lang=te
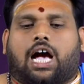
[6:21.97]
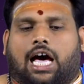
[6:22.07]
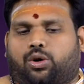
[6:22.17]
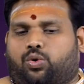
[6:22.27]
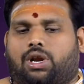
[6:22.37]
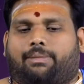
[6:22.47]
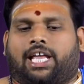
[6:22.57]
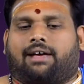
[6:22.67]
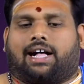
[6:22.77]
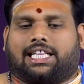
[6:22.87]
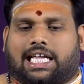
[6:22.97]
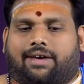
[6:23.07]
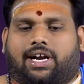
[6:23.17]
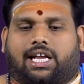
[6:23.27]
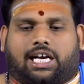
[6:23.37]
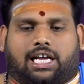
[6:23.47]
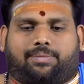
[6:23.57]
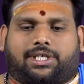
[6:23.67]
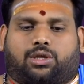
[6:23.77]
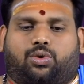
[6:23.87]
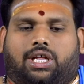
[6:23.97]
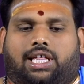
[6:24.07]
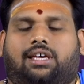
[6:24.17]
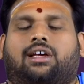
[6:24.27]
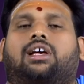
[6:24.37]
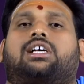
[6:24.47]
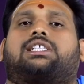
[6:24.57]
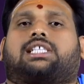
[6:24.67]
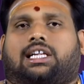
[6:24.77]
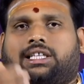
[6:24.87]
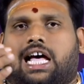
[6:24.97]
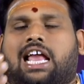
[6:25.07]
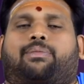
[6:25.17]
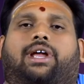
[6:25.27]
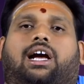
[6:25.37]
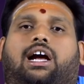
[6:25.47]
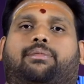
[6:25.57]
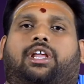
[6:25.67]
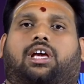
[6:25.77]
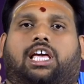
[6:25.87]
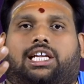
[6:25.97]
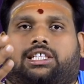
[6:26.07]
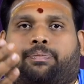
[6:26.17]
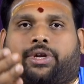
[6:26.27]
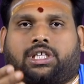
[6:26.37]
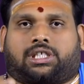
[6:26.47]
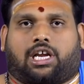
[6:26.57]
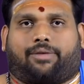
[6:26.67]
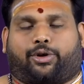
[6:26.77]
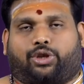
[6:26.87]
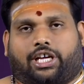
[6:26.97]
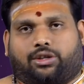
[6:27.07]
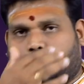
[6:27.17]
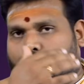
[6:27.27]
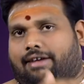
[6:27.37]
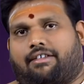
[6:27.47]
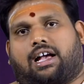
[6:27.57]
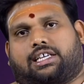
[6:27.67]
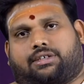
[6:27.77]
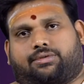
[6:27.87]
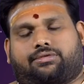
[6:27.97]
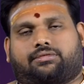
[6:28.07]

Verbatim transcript: అనుకూలమైన వాతావరణం కనిపిస్తున్నది సంతానపరంగా మీరు కీర్తి ప్రతిష్టలు పొందేందుకు కూడా అవకాశం